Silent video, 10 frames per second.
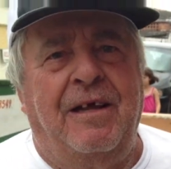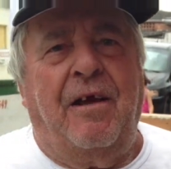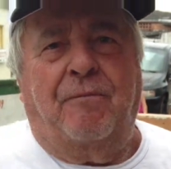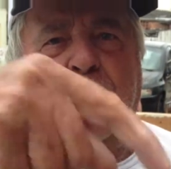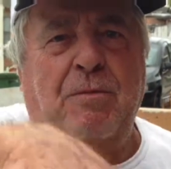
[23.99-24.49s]
Que
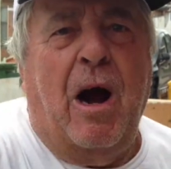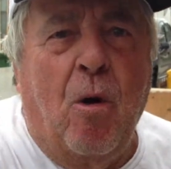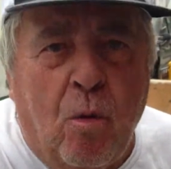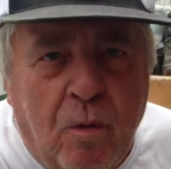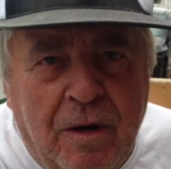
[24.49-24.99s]
é, faz
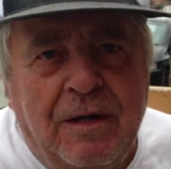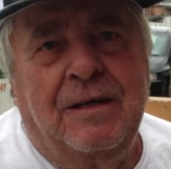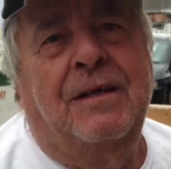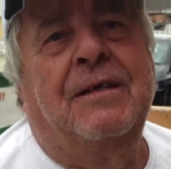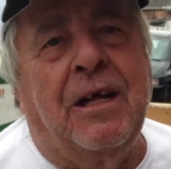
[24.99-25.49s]
mal.
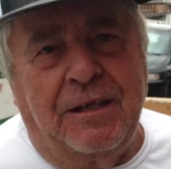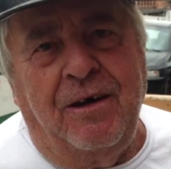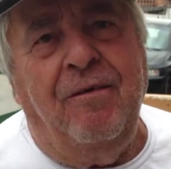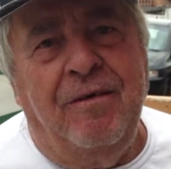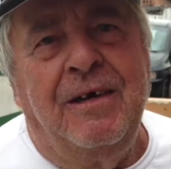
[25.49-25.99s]
É,
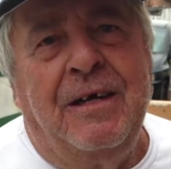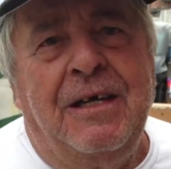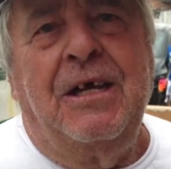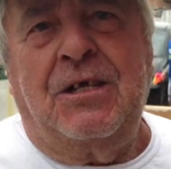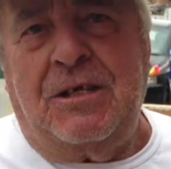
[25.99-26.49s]
entendeu?
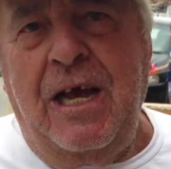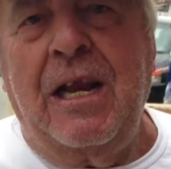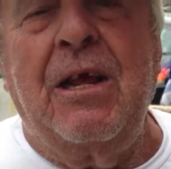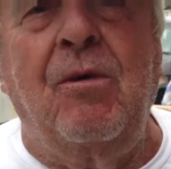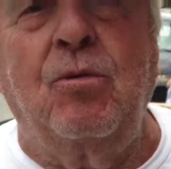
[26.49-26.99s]
Isso é a
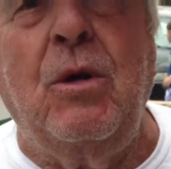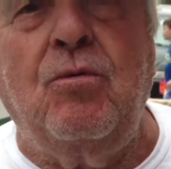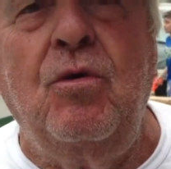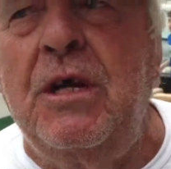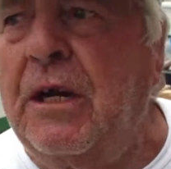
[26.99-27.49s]
língua do
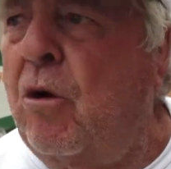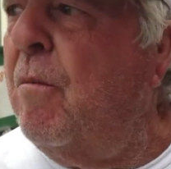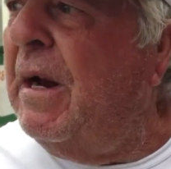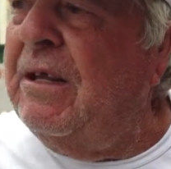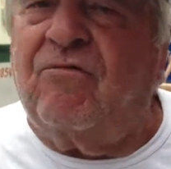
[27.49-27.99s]
açoriano, é o
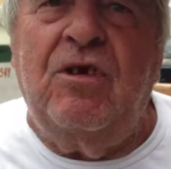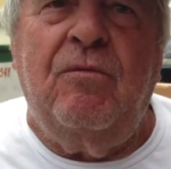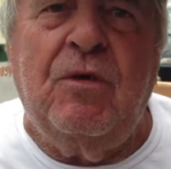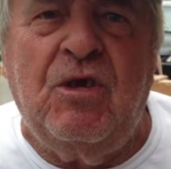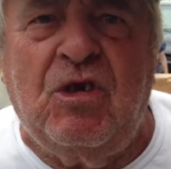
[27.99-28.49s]
manezinho
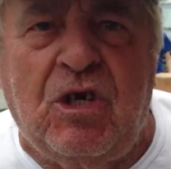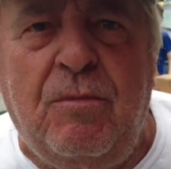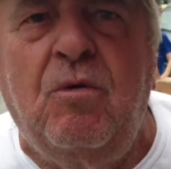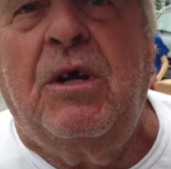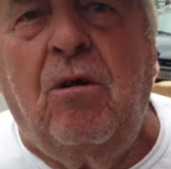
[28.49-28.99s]
que vocês
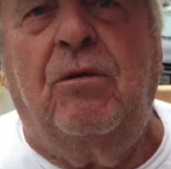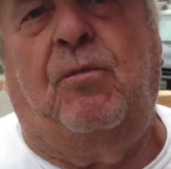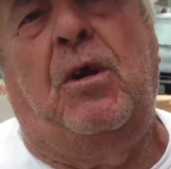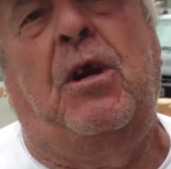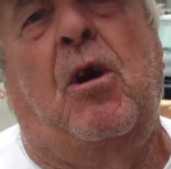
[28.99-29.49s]
chamam que é o de
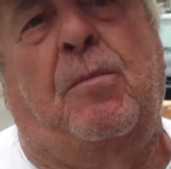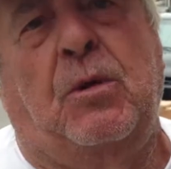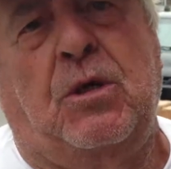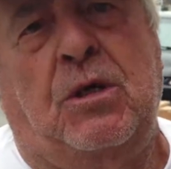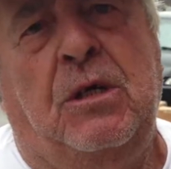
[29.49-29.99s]
Florianópolis.